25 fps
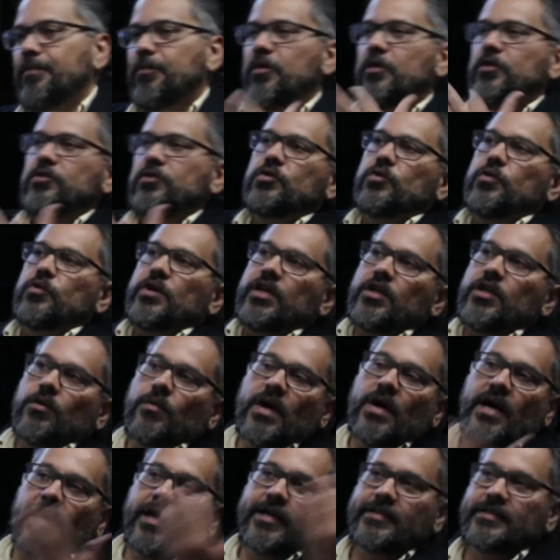puedo subir o
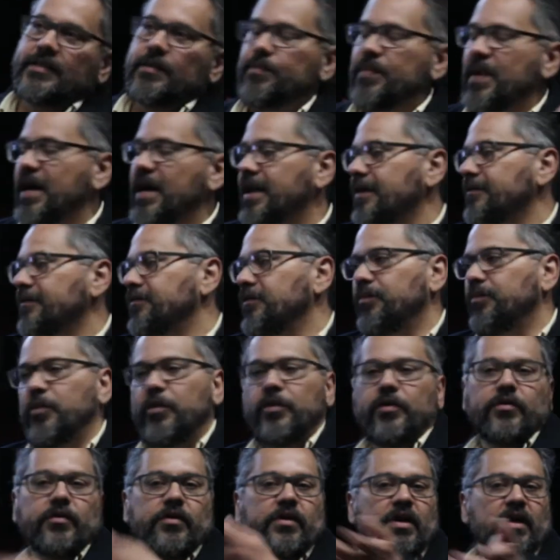bajar este párrafo,
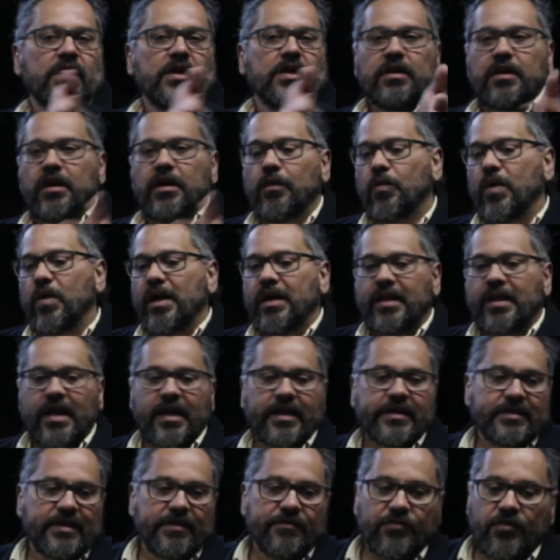puedo
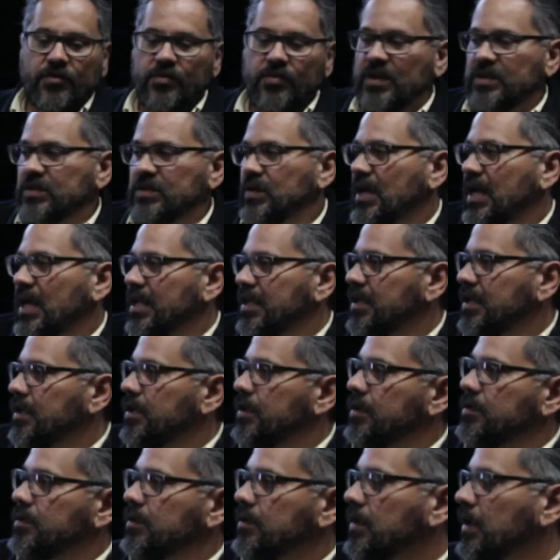guardar esta información
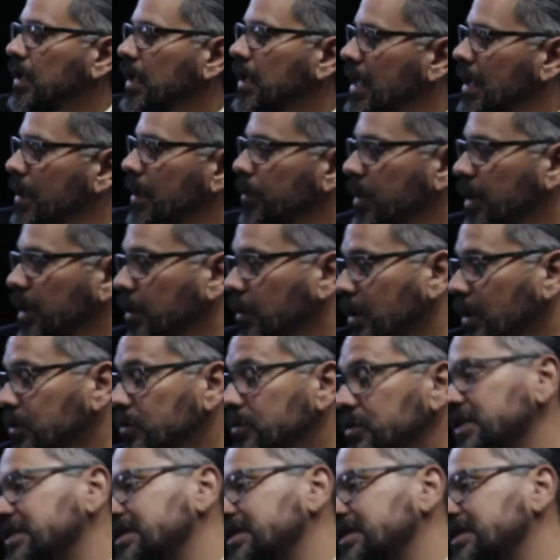allí y todo. Pero cuando uno